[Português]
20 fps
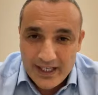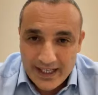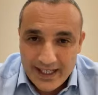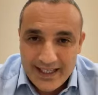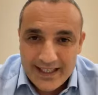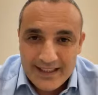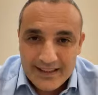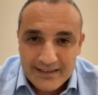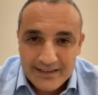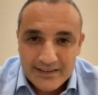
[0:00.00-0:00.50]
um
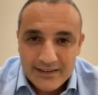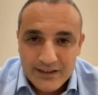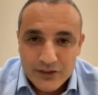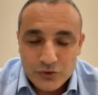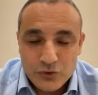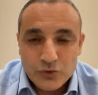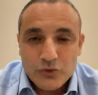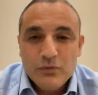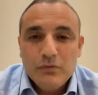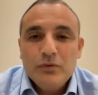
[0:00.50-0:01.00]
cara que
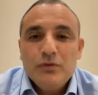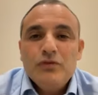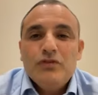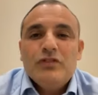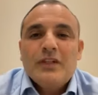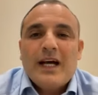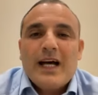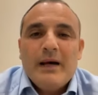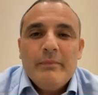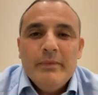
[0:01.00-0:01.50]
todo mundo
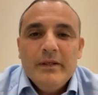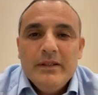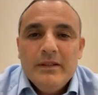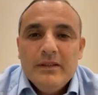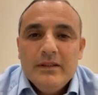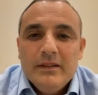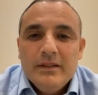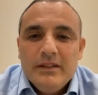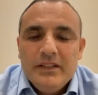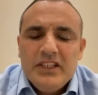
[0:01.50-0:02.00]
sabe,
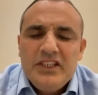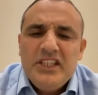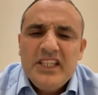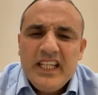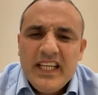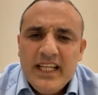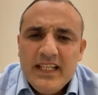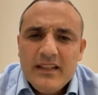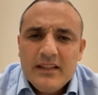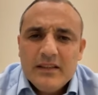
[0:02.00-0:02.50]
de
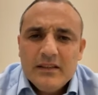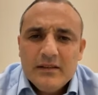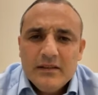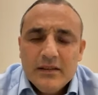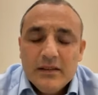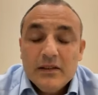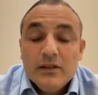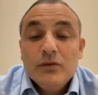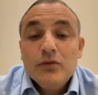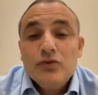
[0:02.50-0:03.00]
direita,
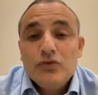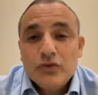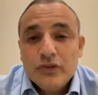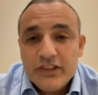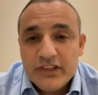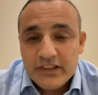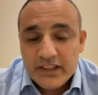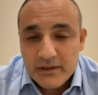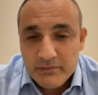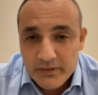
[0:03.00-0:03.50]
não sou
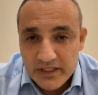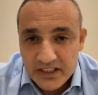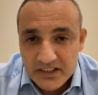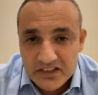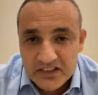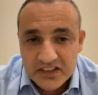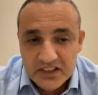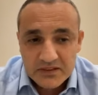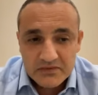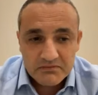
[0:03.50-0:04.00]

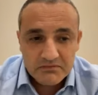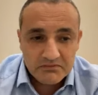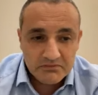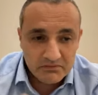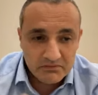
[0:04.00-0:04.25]
extremista.